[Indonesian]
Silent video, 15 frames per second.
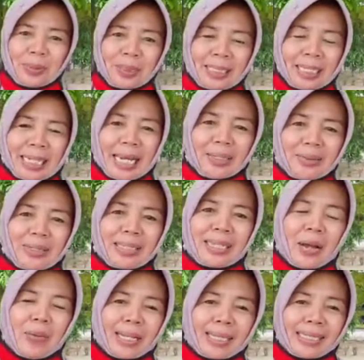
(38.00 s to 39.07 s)
Sri Rayu
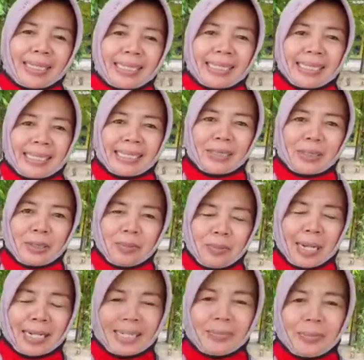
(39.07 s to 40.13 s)
Indrawati, cukup
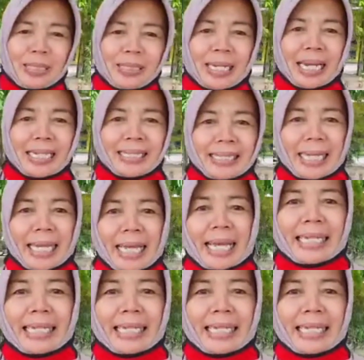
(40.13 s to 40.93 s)
panggil Bu Indraja.